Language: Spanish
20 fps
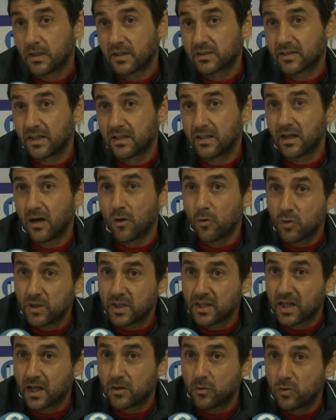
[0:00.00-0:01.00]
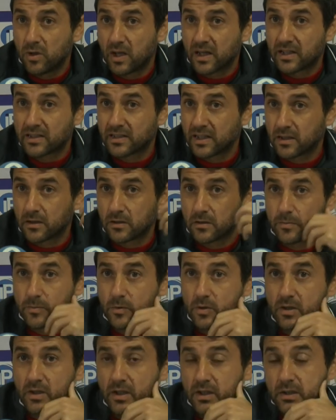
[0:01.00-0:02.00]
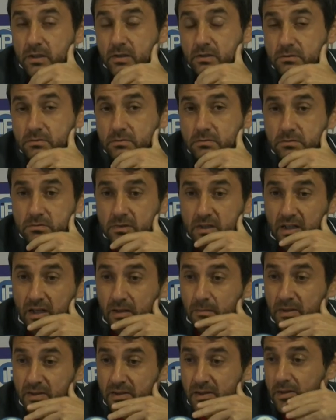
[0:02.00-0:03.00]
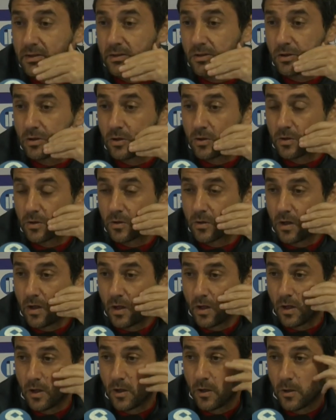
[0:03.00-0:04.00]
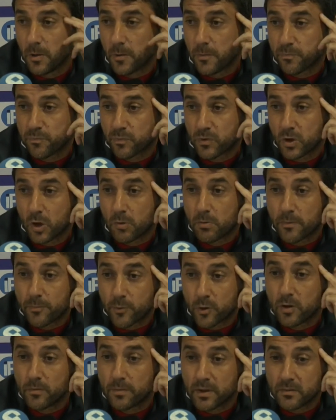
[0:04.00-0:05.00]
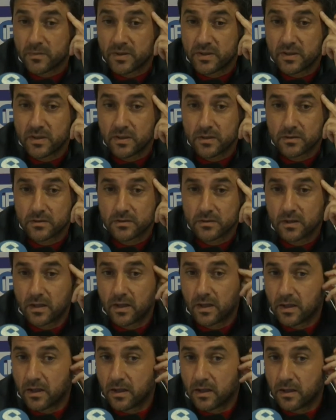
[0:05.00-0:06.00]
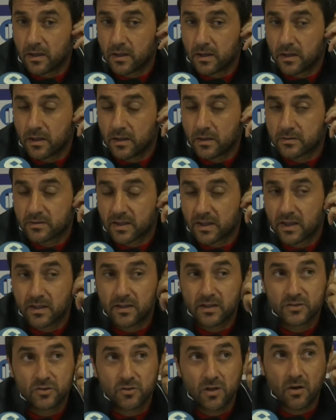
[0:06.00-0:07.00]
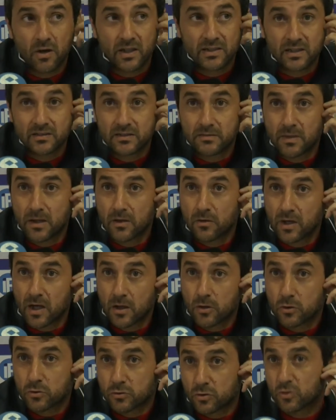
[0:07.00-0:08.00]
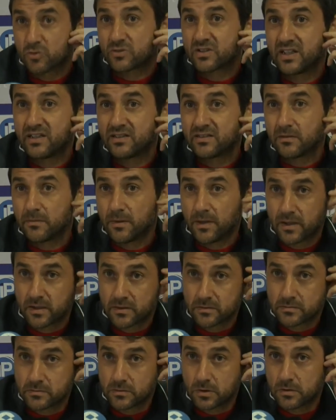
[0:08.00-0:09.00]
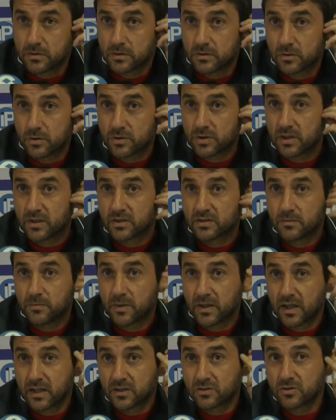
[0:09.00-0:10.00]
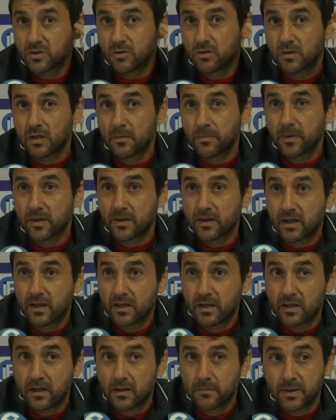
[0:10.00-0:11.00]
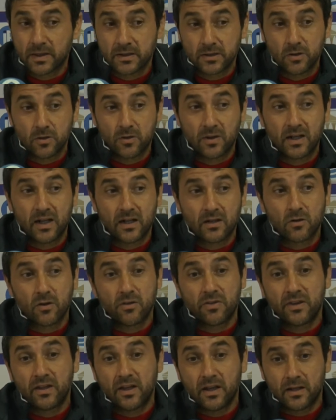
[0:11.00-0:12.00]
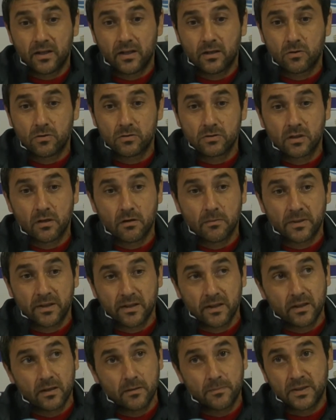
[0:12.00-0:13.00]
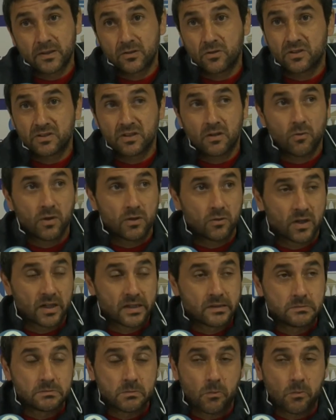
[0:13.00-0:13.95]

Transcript: Esa es la única duda que tengo porque realmente no, no me puedo permitir eh, tener lesionado a Tati Maldonado otros seis semanas. ¿no? Entonces, si para eso tengo que perderle el partido de la Rociera o tengo que perderle el partido de San Juan, lo haré.